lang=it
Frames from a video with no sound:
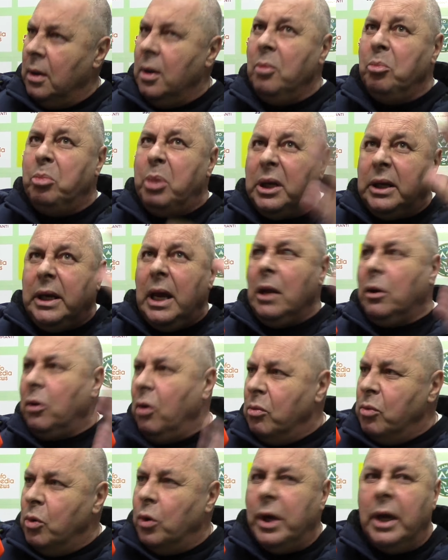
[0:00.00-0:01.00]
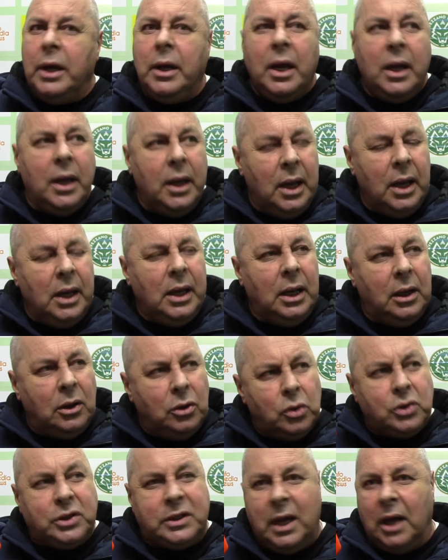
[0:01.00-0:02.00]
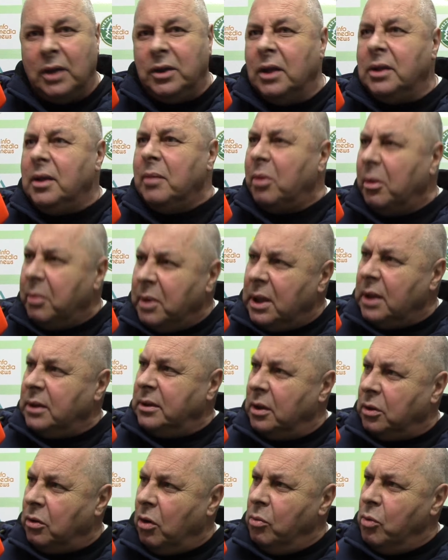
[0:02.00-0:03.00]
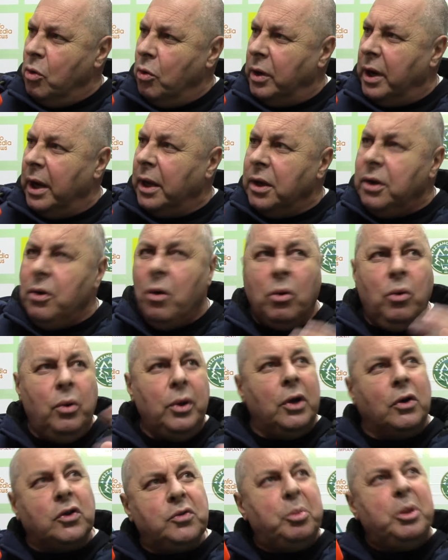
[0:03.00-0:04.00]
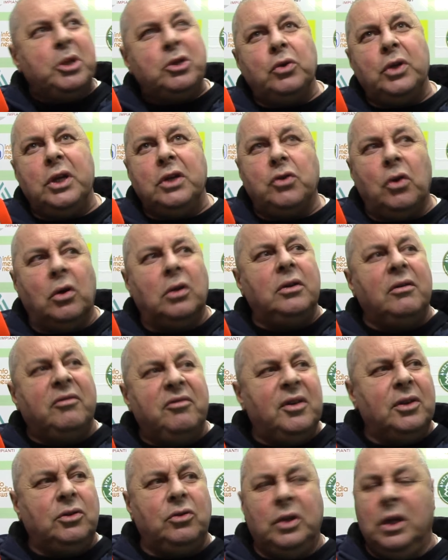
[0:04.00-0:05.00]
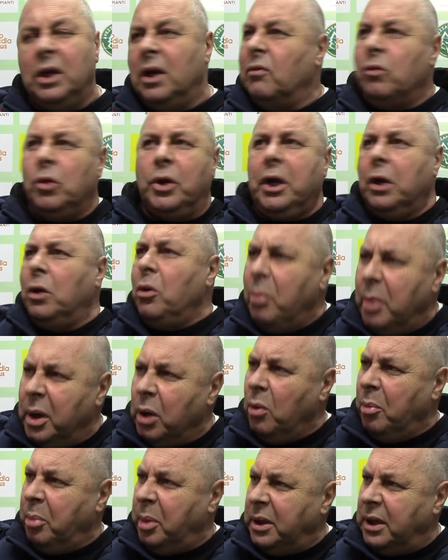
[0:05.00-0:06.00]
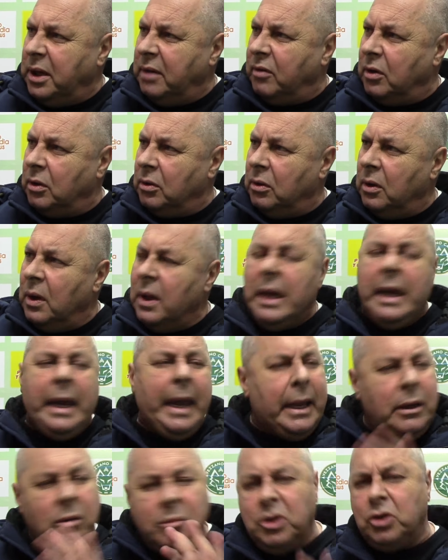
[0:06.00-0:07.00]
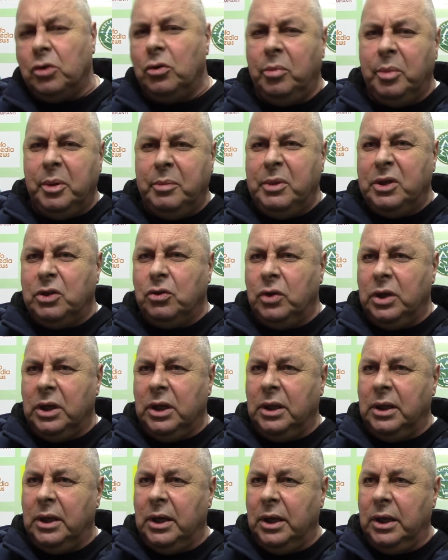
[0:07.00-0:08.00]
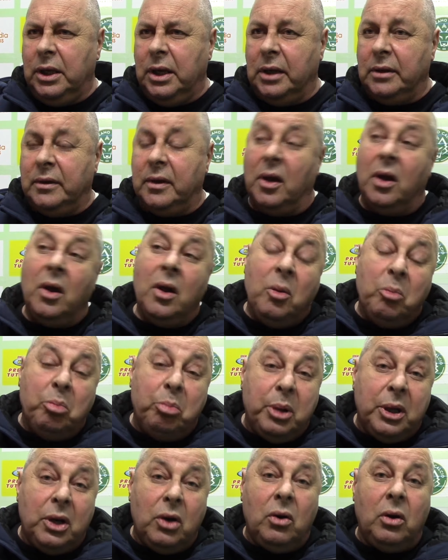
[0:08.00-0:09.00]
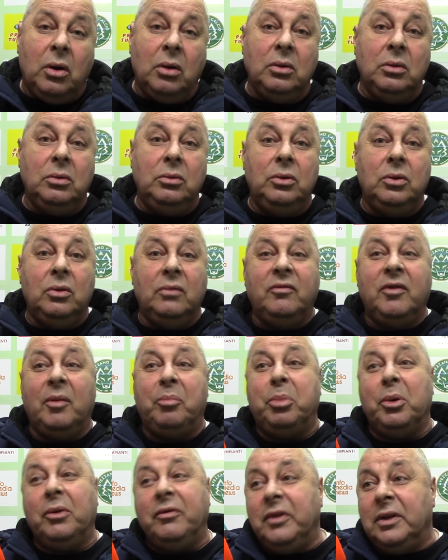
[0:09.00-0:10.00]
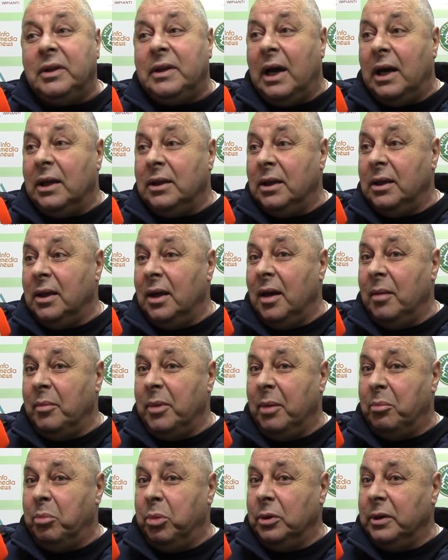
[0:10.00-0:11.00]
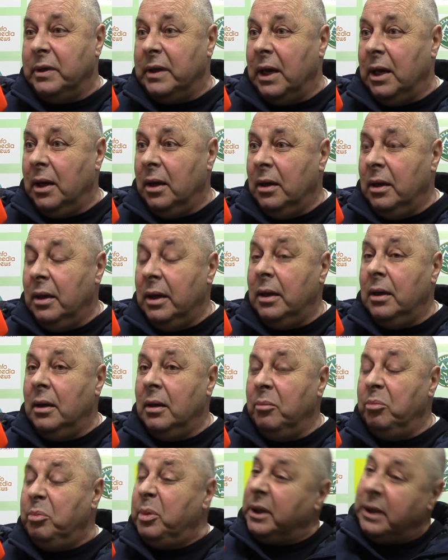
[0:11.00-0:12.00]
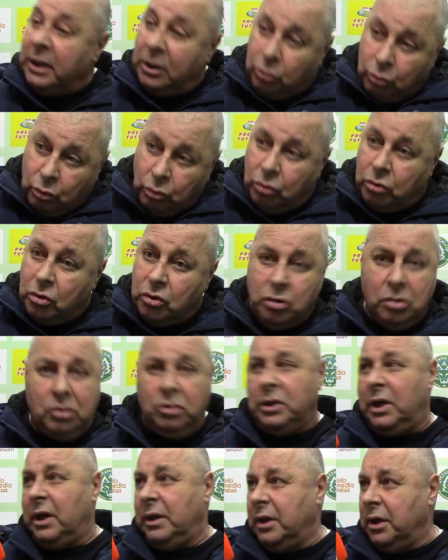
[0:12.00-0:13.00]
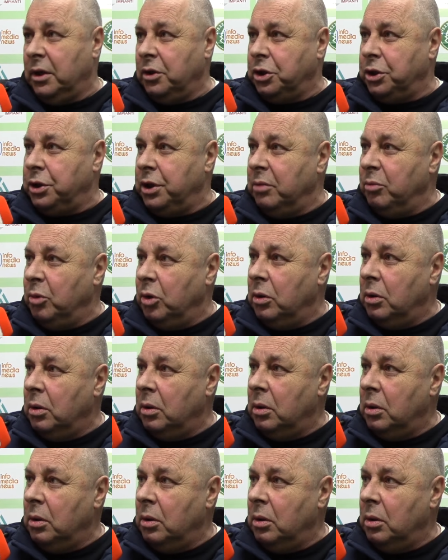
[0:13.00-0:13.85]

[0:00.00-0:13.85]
perché il comune, è, lo stadio è di proprietà del comune. Io qui ho speso dei soldi, ho fatto dei lavori che non mi competevano e non mi sono permesso di chiedere niente, però non va approfittate della mia bontà, perché tutto sono tranne che scemo.